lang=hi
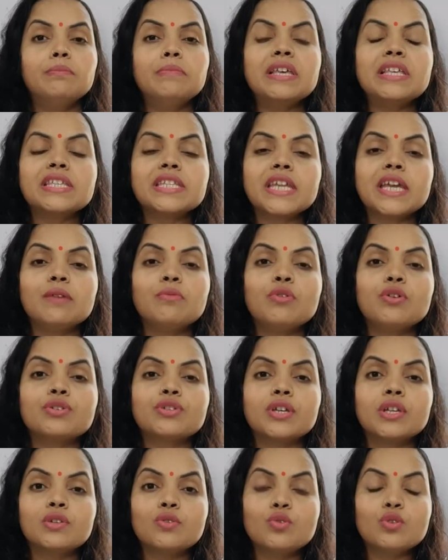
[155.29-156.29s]
मिस्ड
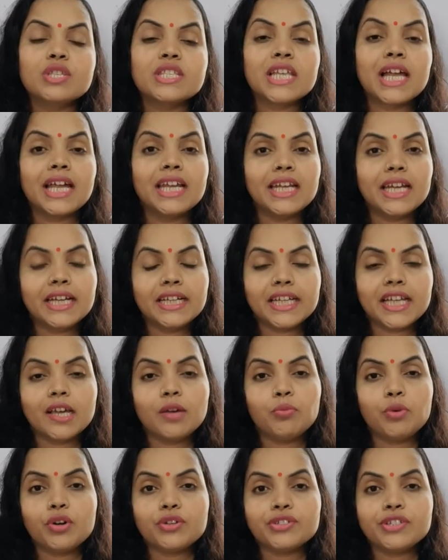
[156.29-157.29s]
एबॉर्शन को साइलेंट
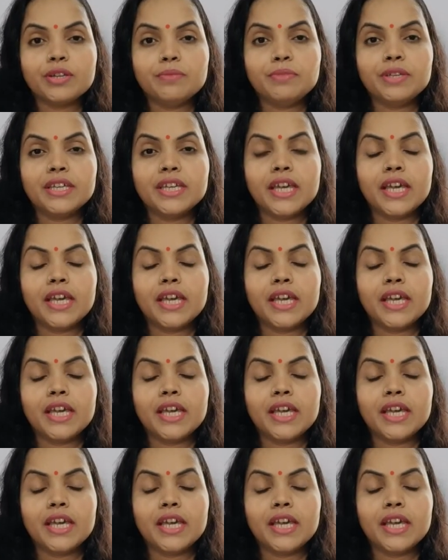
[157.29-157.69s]
एबॉर्शन भी